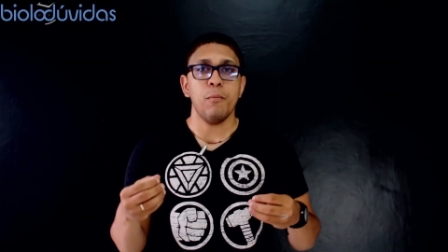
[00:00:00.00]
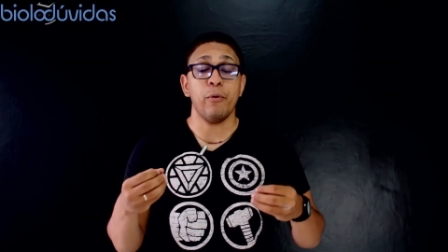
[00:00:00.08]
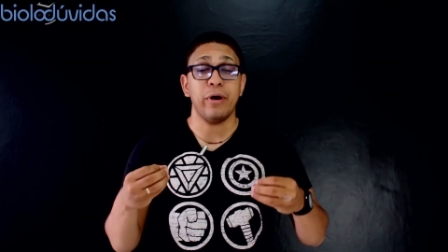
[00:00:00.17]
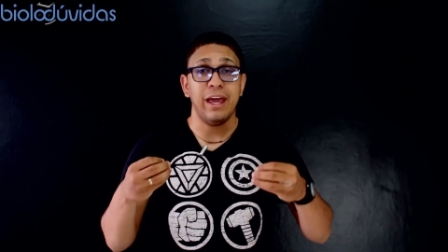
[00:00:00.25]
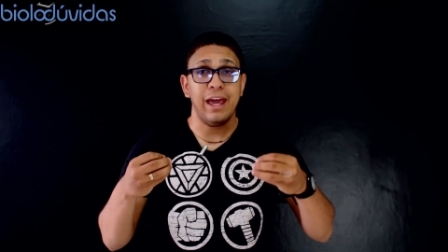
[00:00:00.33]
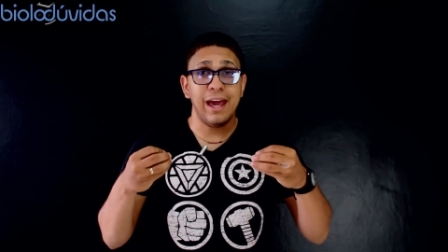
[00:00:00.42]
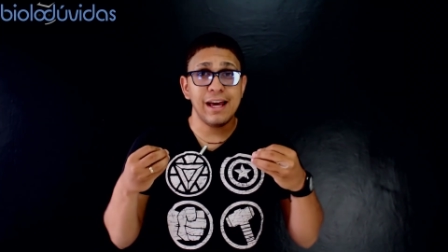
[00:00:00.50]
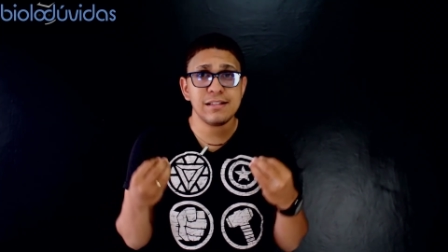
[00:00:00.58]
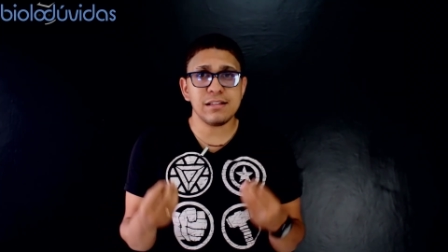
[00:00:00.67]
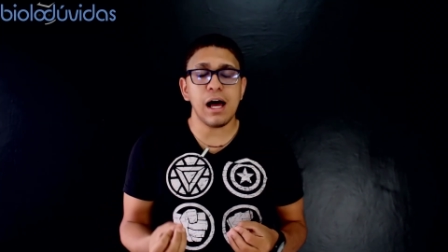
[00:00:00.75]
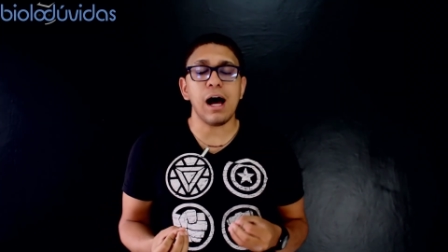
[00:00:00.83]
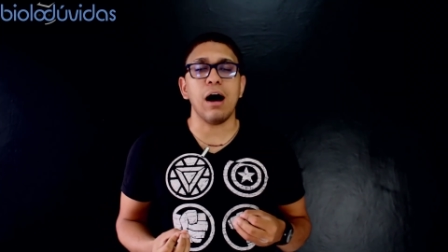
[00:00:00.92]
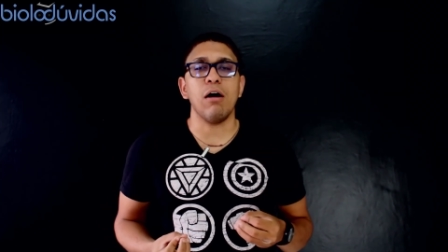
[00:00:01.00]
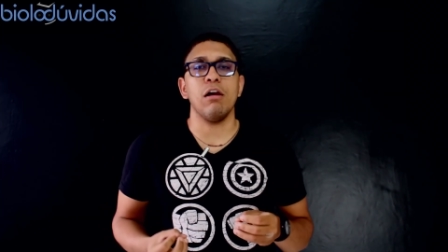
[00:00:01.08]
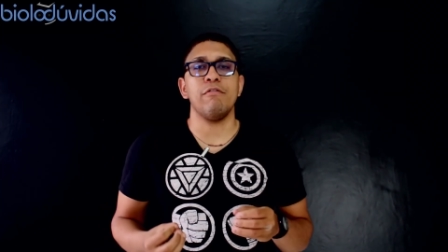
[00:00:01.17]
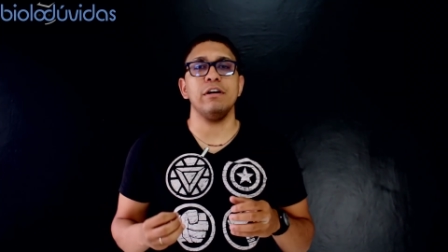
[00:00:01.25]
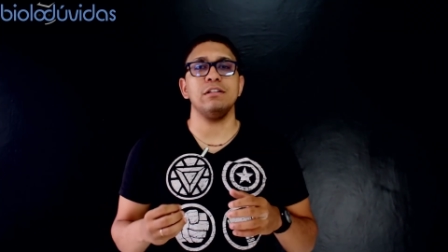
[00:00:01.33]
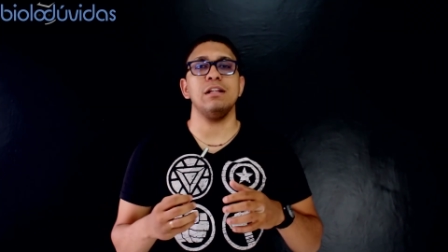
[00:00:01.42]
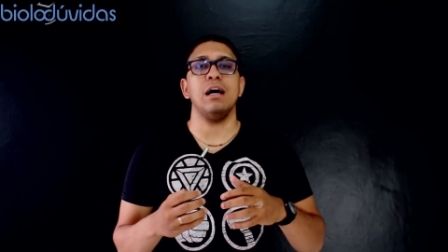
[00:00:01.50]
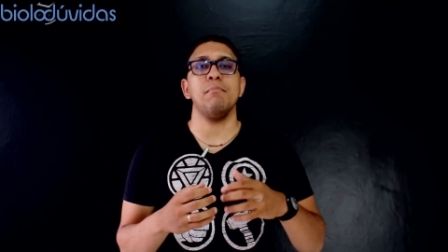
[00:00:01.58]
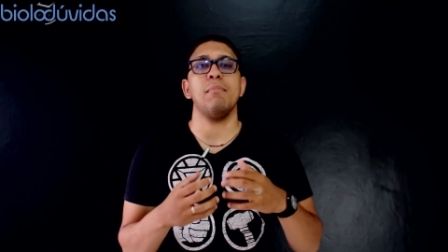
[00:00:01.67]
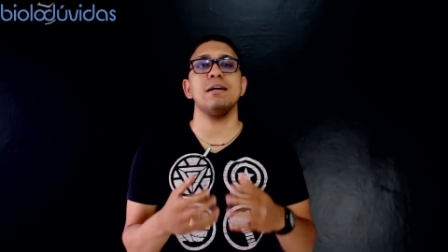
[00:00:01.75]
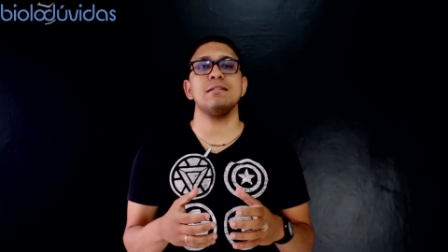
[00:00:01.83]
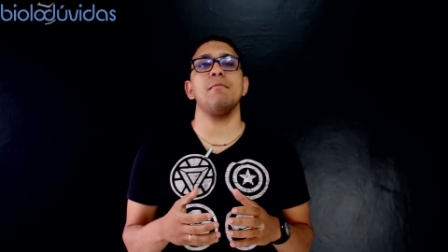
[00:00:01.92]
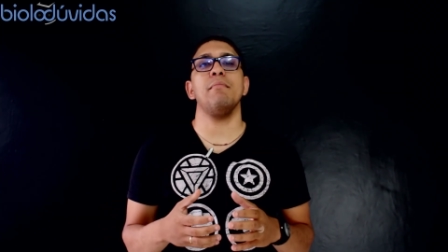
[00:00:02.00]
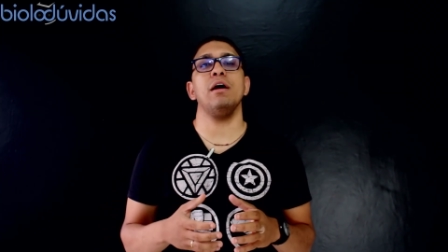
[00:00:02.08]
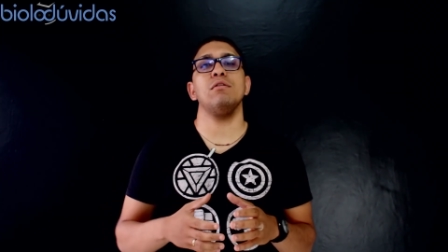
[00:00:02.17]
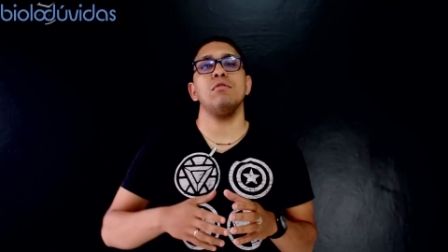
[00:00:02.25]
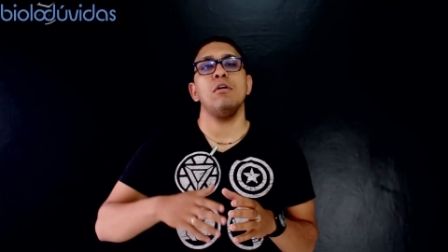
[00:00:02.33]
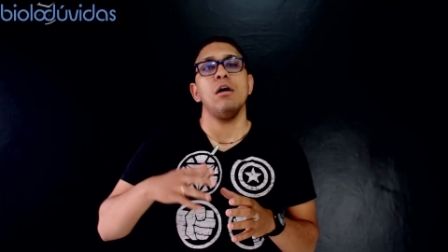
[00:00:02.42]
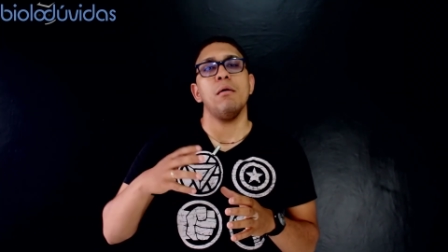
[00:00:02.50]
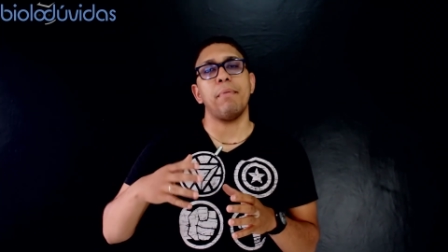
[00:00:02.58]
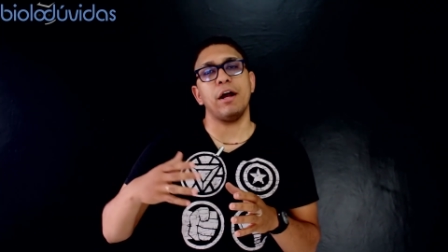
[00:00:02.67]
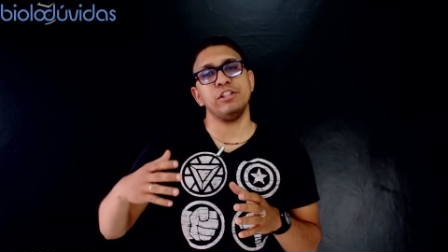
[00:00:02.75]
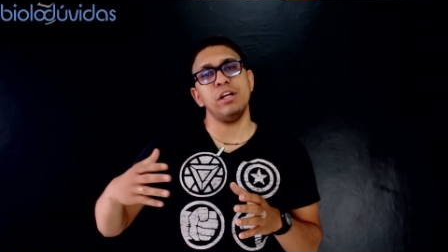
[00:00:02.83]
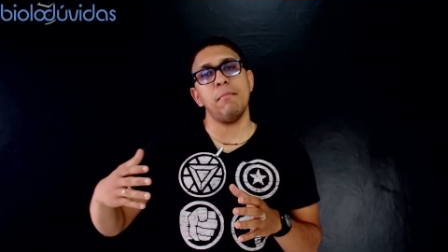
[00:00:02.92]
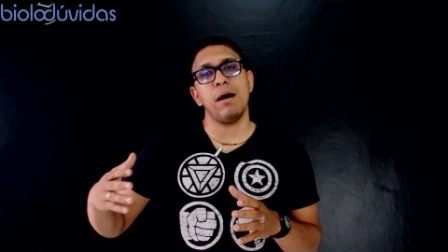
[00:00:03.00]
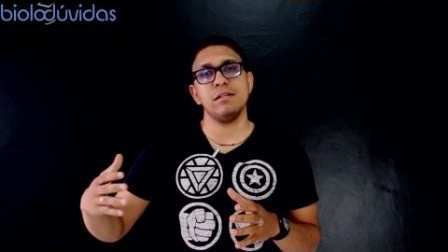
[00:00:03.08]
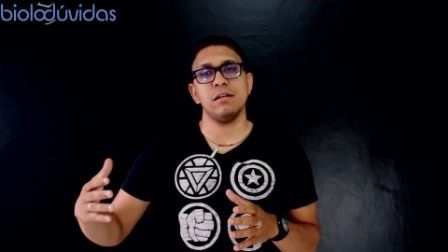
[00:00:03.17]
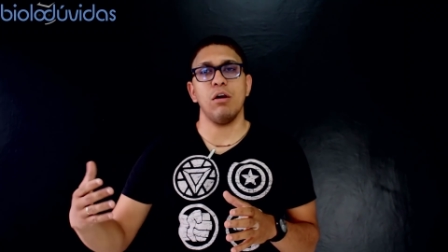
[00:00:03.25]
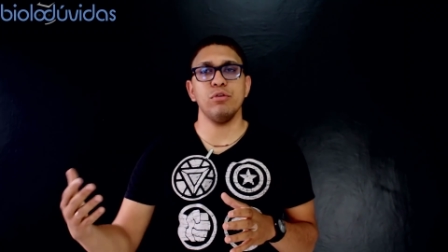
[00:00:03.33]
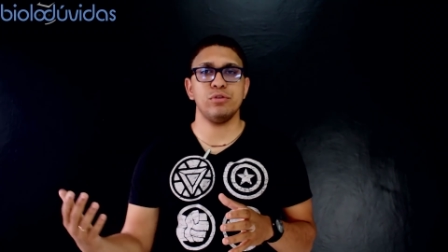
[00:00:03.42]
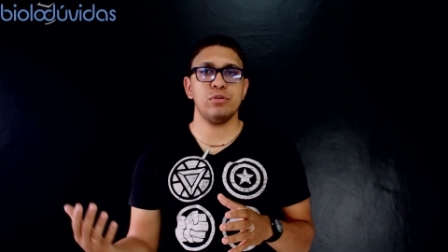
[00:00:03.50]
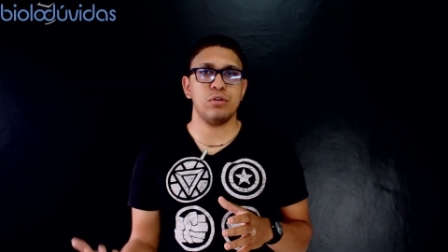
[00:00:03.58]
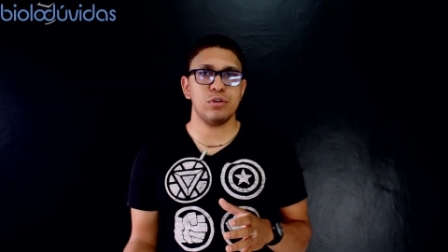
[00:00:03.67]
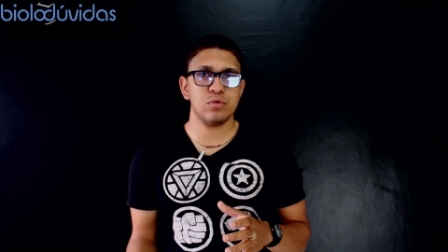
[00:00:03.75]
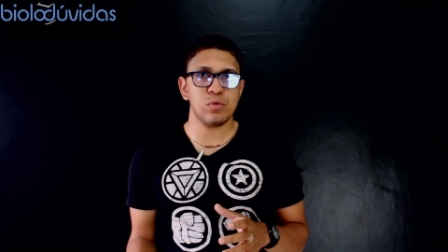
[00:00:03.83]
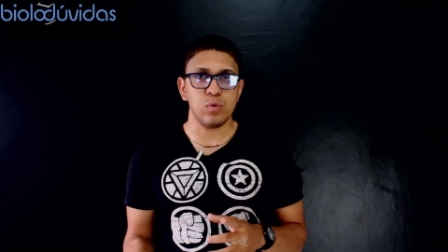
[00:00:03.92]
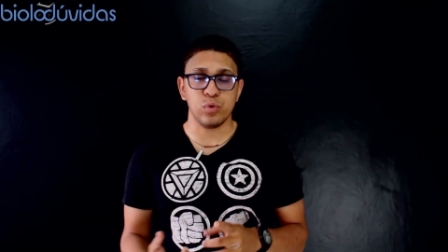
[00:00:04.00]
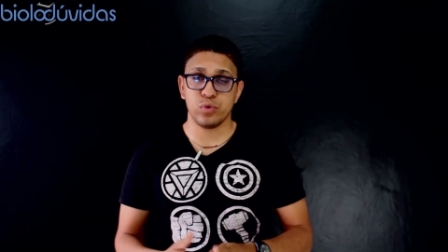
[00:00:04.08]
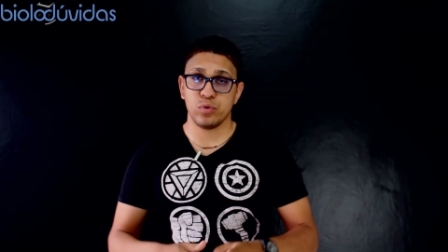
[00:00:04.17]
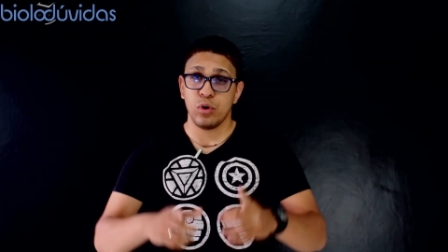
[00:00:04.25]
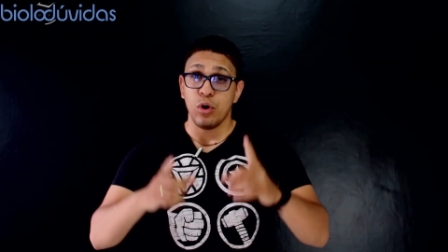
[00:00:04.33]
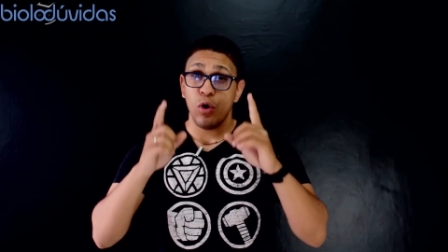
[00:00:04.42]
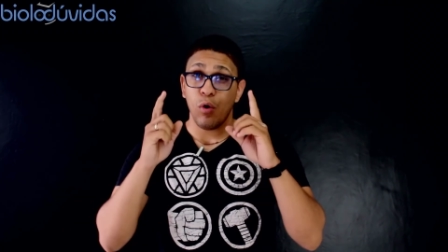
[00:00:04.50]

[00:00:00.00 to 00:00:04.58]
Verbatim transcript: porque essa aula vai te dar embasamento para as demais aulas do nosso curso.